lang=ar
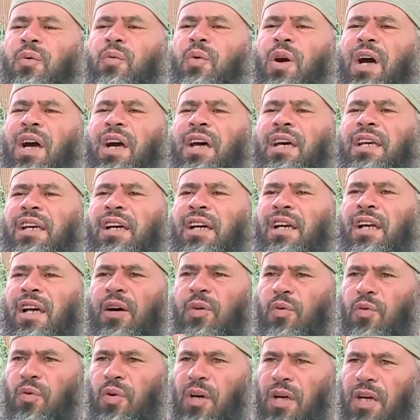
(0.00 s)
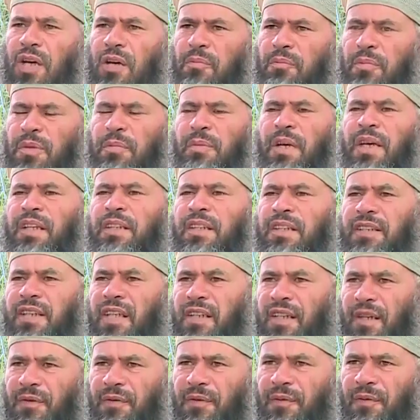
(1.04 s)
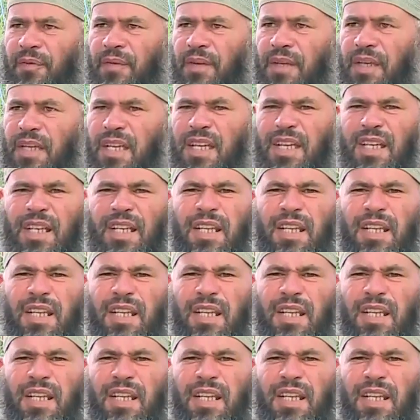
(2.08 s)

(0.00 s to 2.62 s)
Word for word: واعي له بما يتصرف آه.